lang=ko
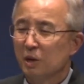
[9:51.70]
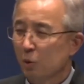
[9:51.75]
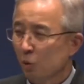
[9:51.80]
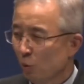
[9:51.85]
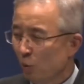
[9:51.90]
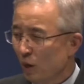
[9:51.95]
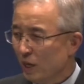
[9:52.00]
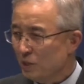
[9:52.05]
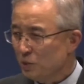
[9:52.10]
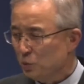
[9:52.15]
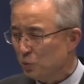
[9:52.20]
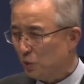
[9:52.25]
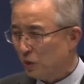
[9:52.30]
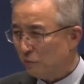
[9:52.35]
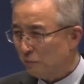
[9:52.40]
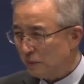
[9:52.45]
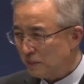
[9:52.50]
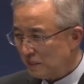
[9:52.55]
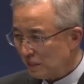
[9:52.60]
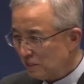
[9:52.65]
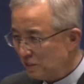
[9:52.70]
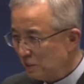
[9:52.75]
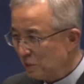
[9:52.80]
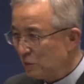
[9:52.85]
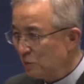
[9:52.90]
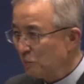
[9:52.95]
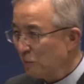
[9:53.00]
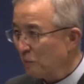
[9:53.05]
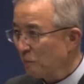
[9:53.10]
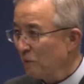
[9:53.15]
그 한 조각만 딱
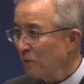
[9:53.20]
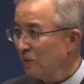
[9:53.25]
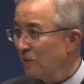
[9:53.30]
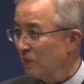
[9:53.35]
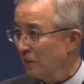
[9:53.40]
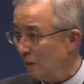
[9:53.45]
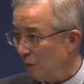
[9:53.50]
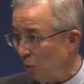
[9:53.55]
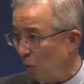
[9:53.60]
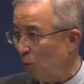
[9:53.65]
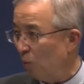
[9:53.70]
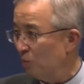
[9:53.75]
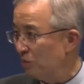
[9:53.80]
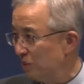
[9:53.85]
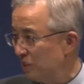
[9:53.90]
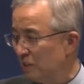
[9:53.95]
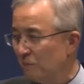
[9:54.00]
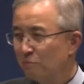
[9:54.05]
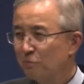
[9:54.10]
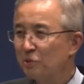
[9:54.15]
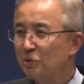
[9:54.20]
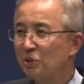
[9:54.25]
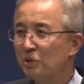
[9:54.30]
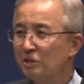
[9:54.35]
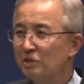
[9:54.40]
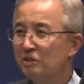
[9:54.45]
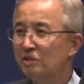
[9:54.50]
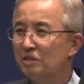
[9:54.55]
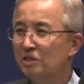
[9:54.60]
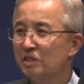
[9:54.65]
들고 보면 이게 어디에 붙어
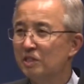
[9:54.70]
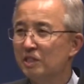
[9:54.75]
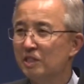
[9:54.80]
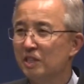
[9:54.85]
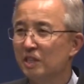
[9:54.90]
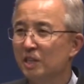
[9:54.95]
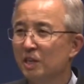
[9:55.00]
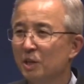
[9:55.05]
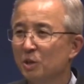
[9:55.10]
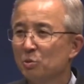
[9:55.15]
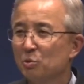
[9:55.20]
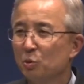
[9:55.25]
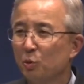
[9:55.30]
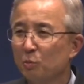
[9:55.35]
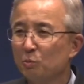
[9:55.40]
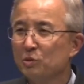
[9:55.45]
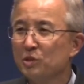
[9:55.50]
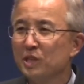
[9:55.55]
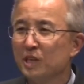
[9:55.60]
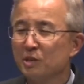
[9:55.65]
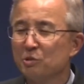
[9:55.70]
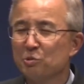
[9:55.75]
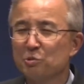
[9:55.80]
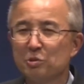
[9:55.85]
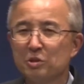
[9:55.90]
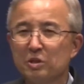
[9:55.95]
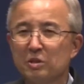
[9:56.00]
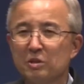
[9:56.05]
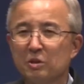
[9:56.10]
있는지 도무지 알 수